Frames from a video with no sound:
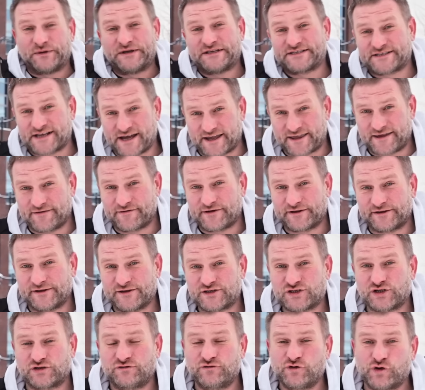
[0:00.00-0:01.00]
перескакивать на
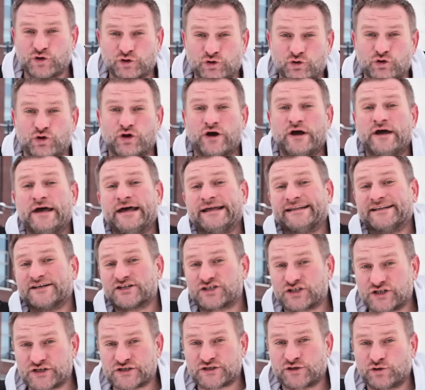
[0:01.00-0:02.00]
четвертую, на
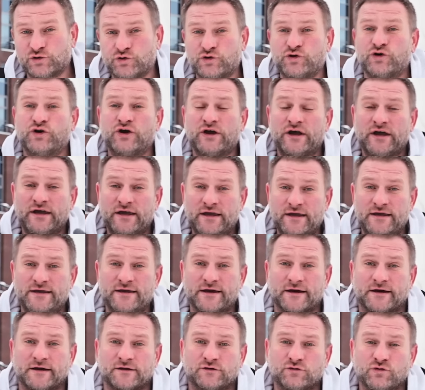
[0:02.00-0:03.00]
шестую и
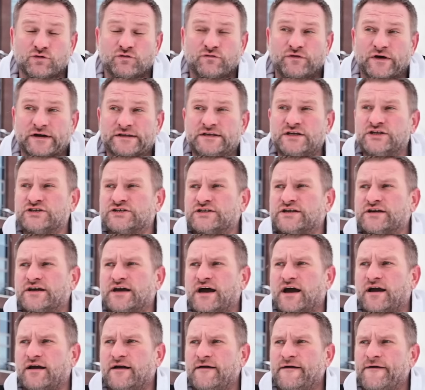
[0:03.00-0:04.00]
ехать. Ну, фактически
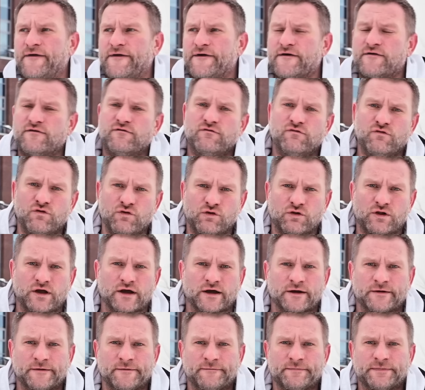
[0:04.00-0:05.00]
как
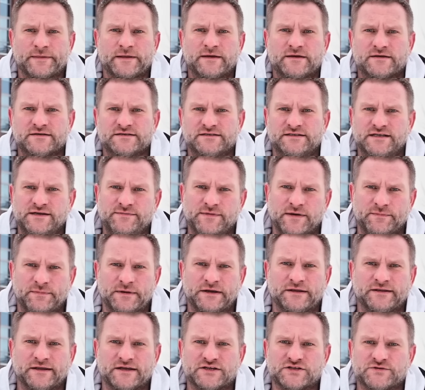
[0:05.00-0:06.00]
Волга с тремя
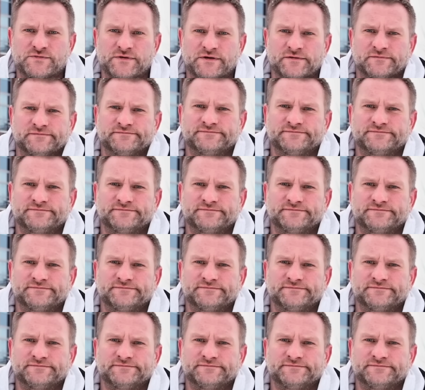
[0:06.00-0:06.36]
передачами.